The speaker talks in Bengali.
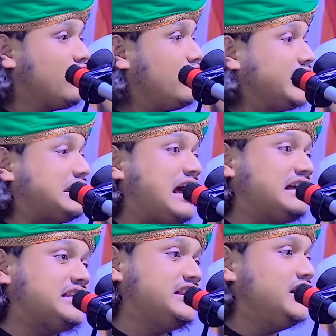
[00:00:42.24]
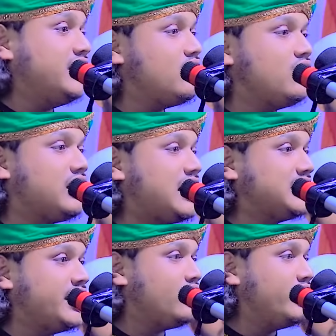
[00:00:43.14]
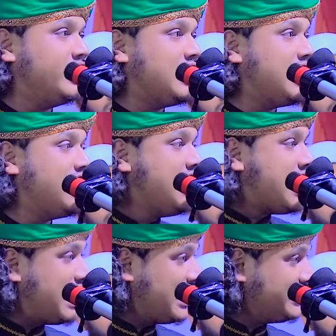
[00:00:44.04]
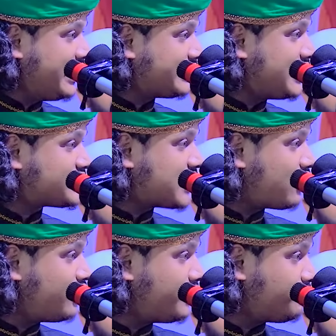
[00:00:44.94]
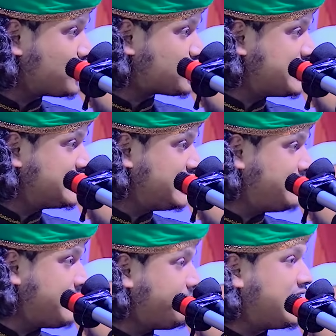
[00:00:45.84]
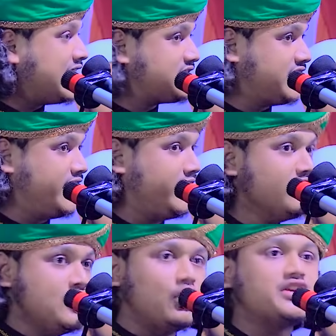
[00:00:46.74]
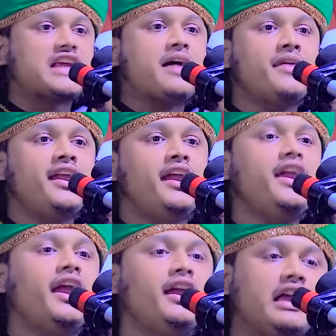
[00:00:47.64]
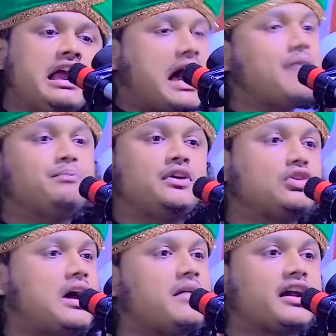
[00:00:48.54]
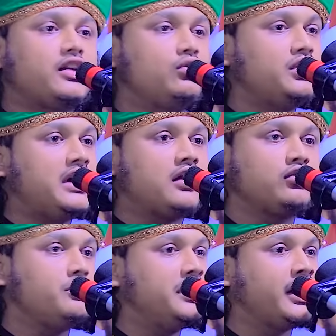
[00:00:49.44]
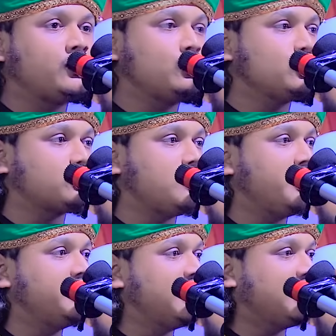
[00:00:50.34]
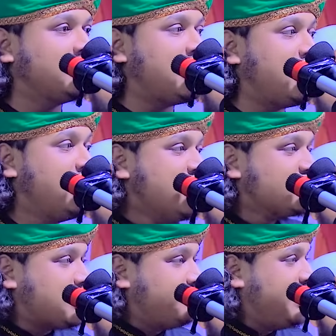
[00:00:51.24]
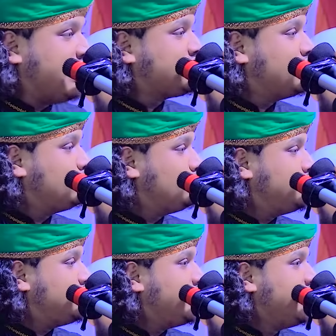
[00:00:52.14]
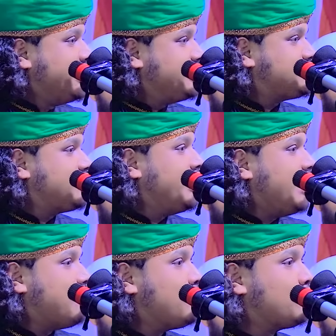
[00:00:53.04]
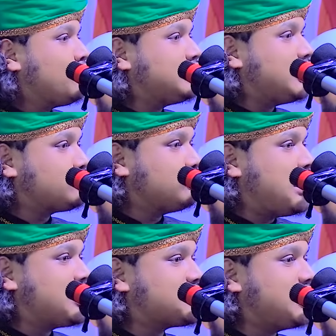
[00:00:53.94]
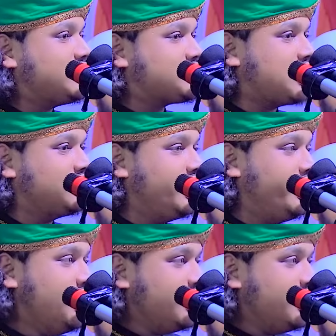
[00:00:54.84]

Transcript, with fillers: ঘরে থাকতে দিলে হক আদায় হয় না আলাদা একটা শারীরিক প্রশান্তির ব্যাপার আছে ও স্বামী আপনি তো আমাকে দুনিয়ার জমিনে একটু সময় দেন না স্বামী একদিন দুই দিন স্ত্রী এমন কথা শোনার সাথে সাথে